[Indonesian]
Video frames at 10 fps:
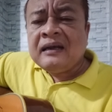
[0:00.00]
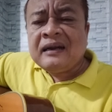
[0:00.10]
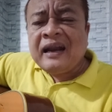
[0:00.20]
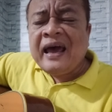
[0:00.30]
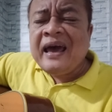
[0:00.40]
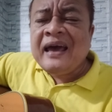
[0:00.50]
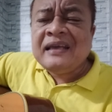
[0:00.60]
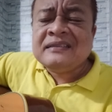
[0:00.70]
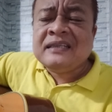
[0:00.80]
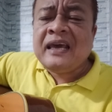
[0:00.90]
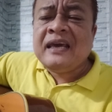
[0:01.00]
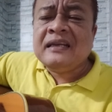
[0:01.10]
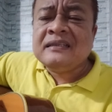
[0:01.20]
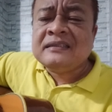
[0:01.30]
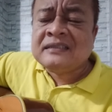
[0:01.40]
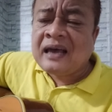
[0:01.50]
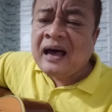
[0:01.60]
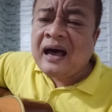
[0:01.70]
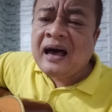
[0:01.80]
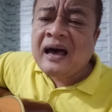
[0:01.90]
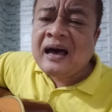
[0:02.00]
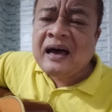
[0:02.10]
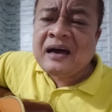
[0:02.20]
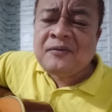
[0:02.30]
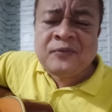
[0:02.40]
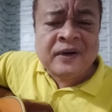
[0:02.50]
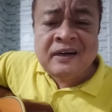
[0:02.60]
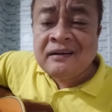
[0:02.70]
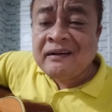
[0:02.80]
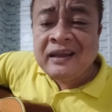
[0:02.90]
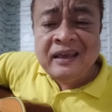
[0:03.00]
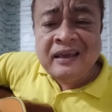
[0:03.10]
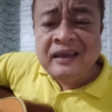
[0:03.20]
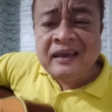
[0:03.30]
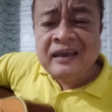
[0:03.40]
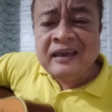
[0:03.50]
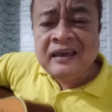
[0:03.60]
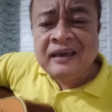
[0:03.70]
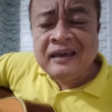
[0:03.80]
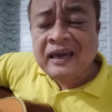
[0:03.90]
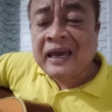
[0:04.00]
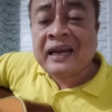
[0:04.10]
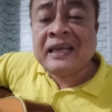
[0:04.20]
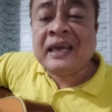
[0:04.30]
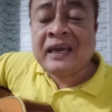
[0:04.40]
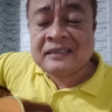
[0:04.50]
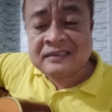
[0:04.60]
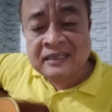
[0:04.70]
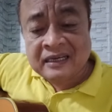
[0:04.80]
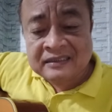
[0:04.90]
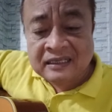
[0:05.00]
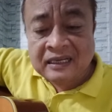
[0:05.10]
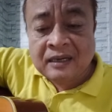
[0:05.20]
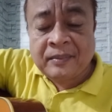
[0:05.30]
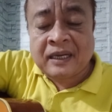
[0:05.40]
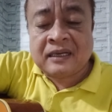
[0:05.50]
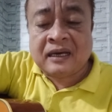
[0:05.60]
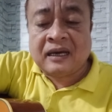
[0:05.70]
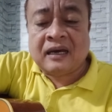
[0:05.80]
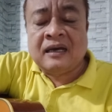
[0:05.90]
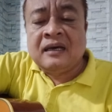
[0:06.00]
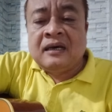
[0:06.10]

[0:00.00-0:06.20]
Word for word: racing suffering RIS ya jadi kepada